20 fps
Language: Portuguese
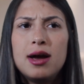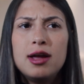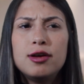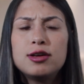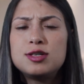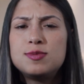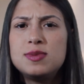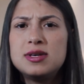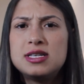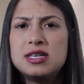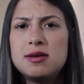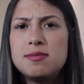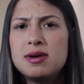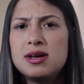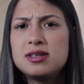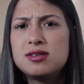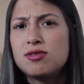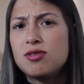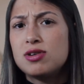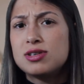mãe e as minhas
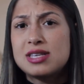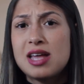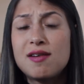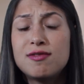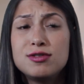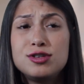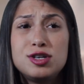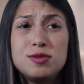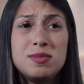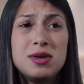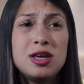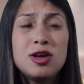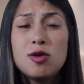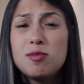irmãs não gostavam de mim,